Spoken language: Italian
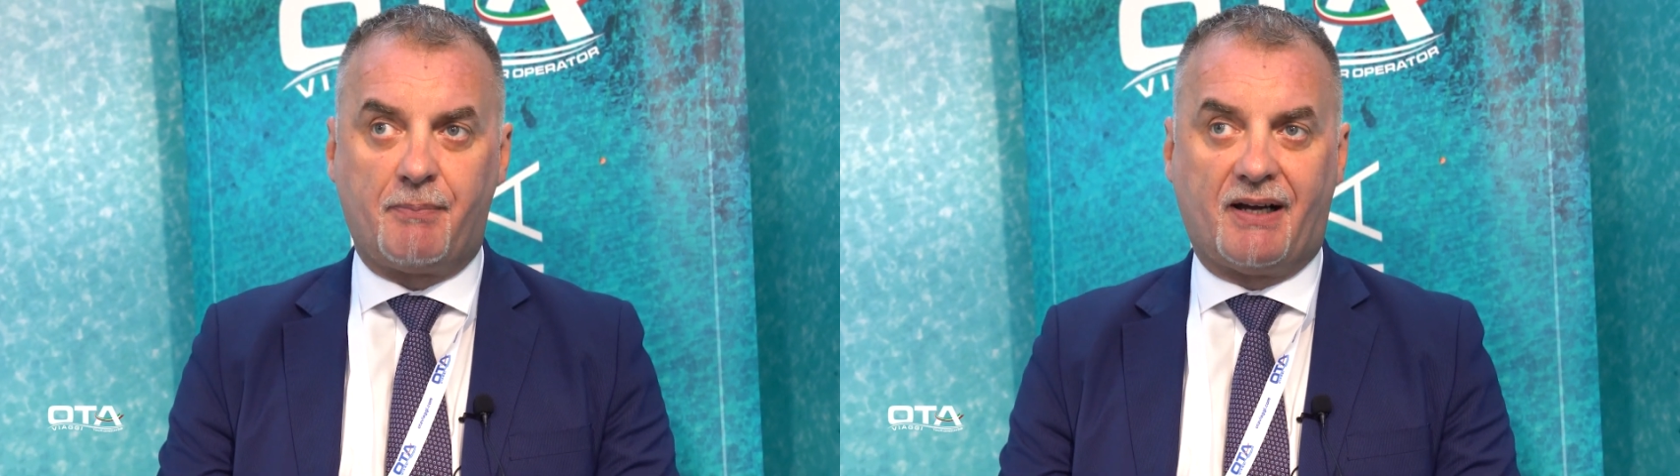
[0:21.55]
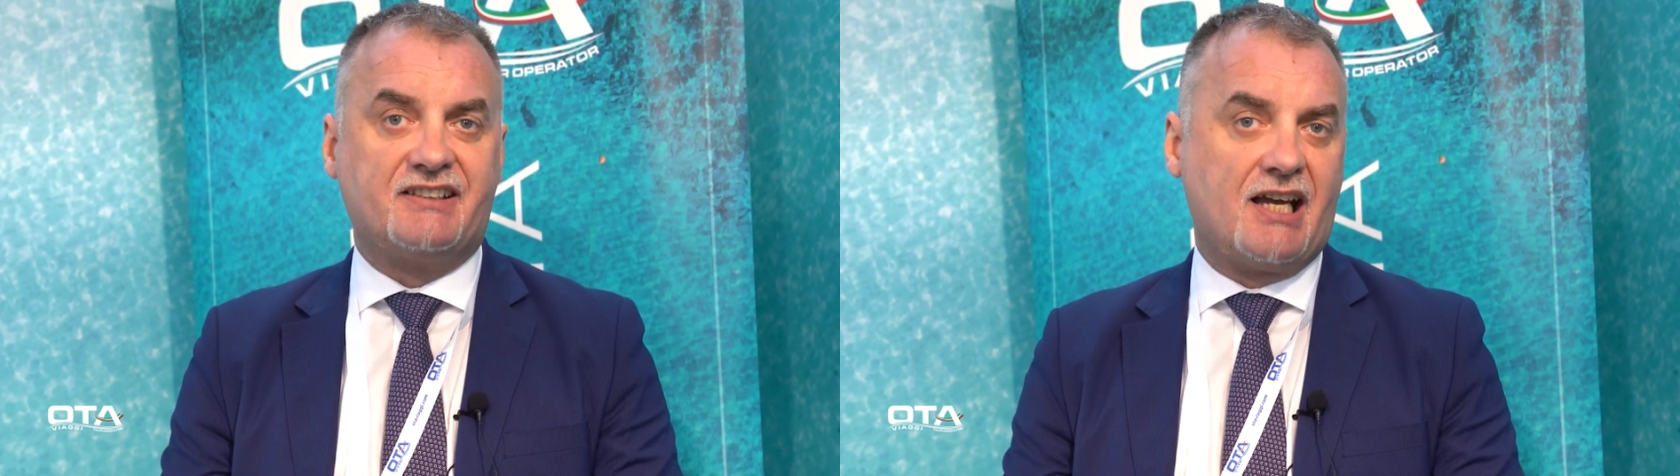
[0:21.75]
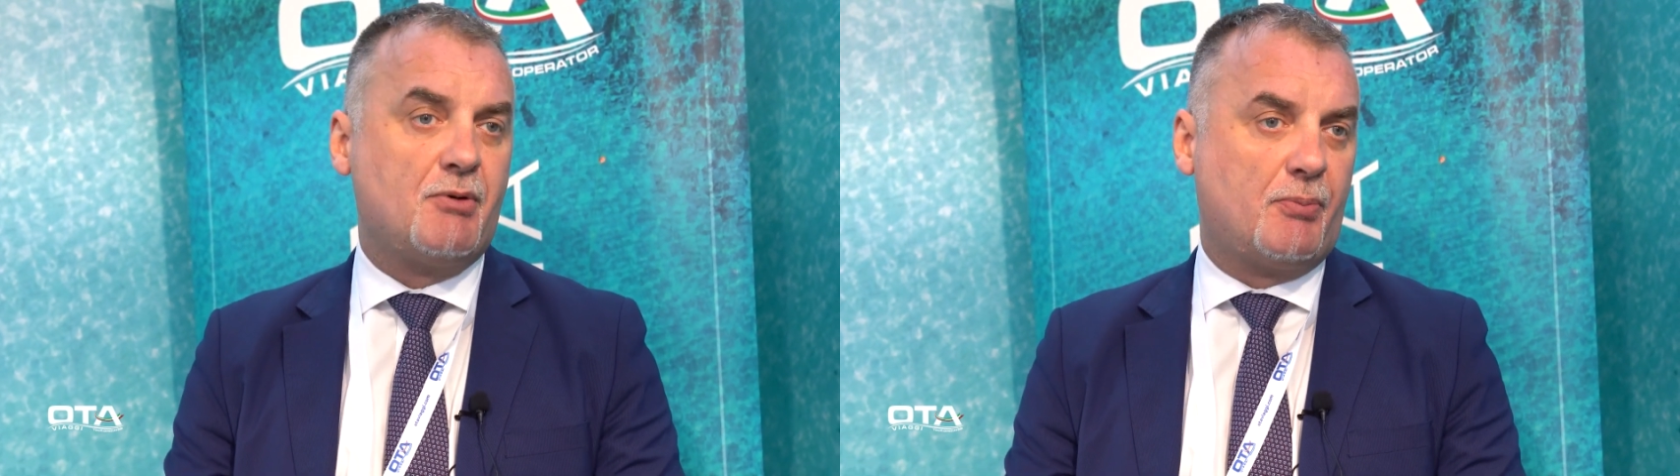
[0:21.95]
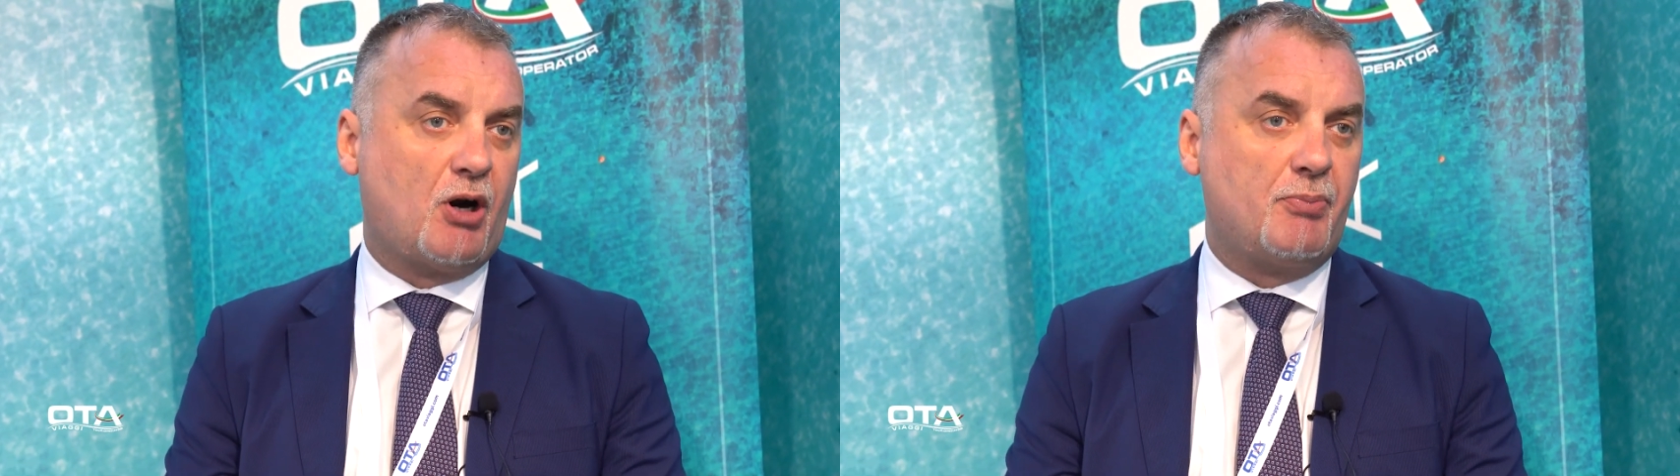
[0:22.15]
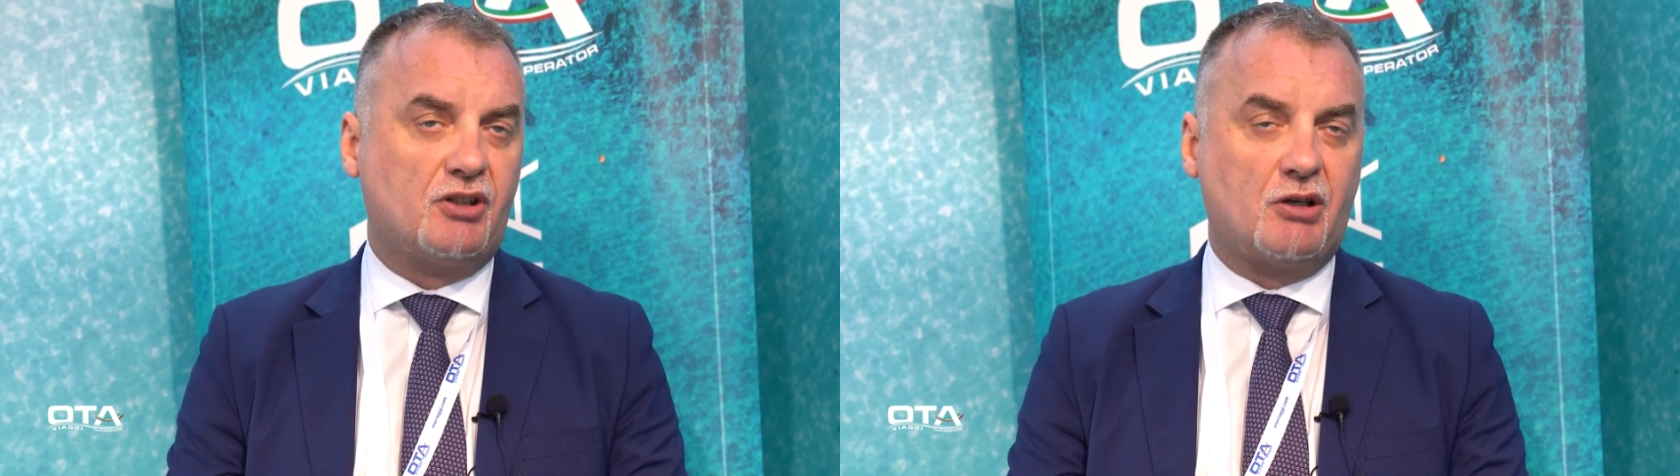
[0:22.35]
partiamo
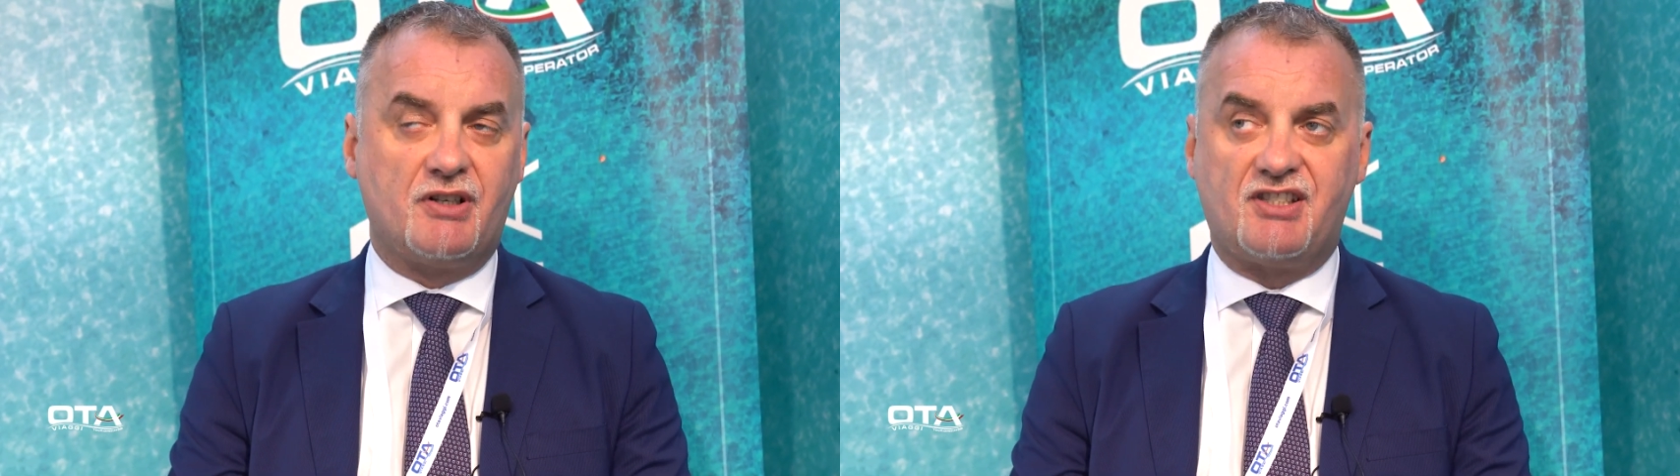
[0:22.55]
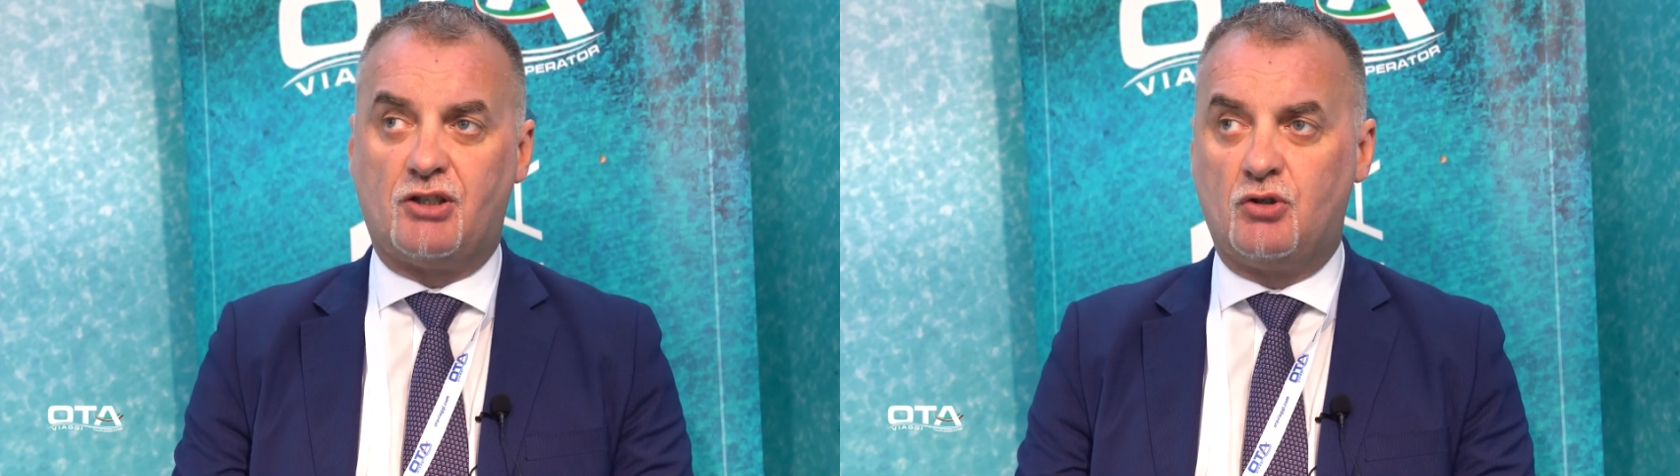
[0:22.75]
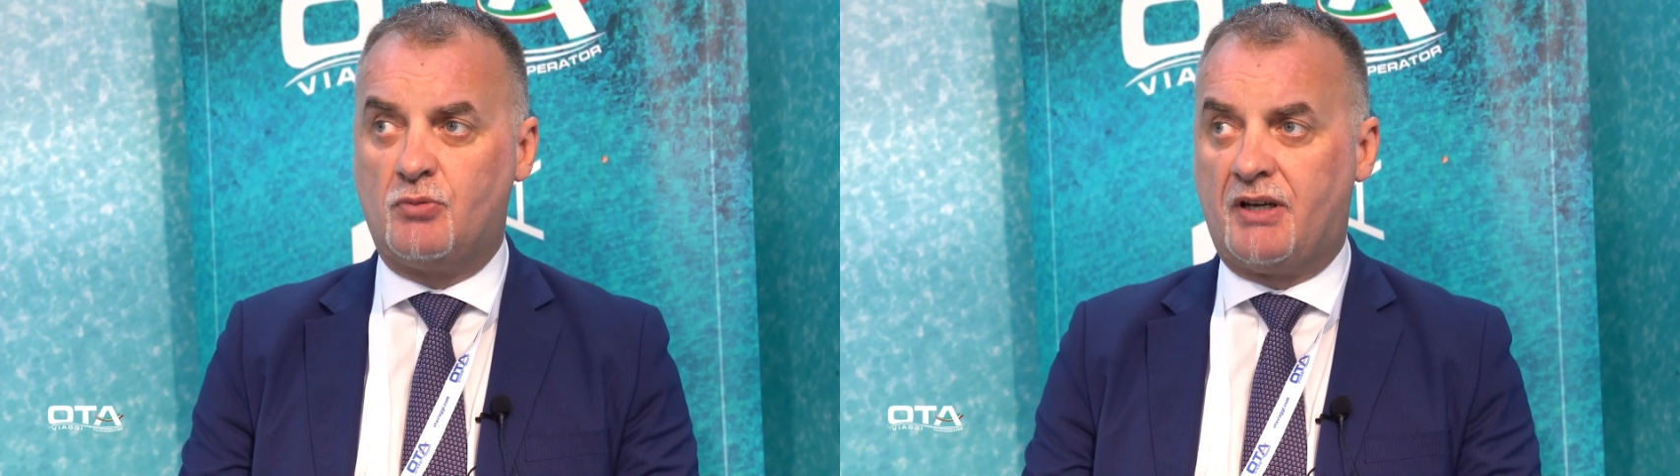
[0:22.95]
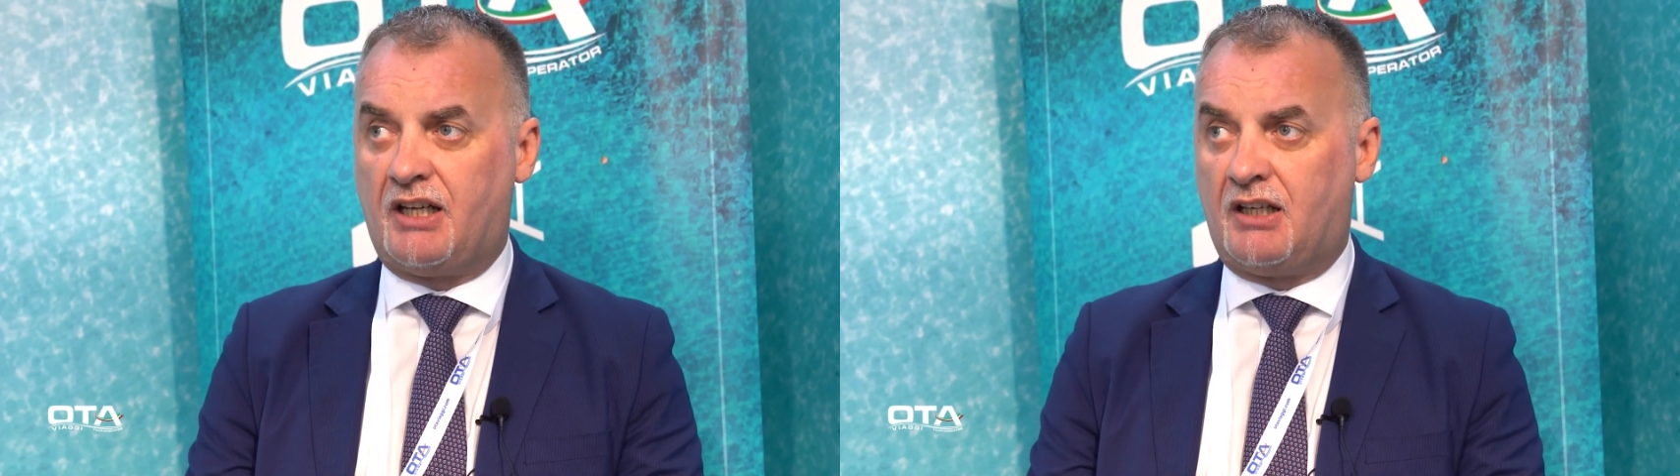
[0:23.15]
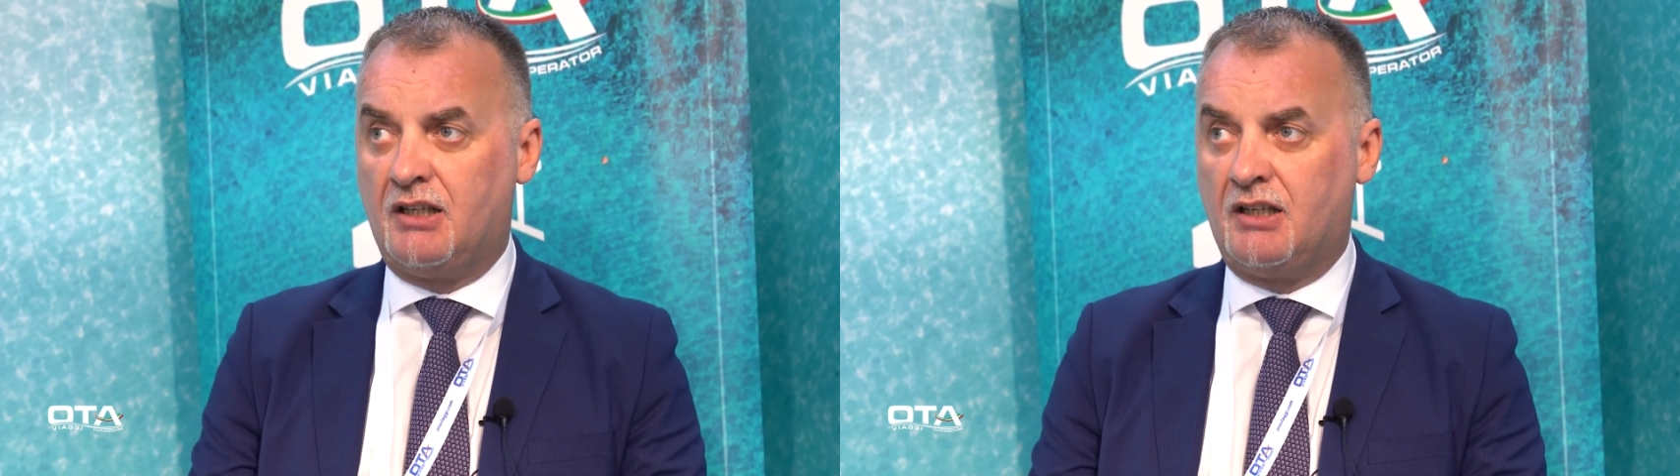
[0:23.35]
proprio da questi numeri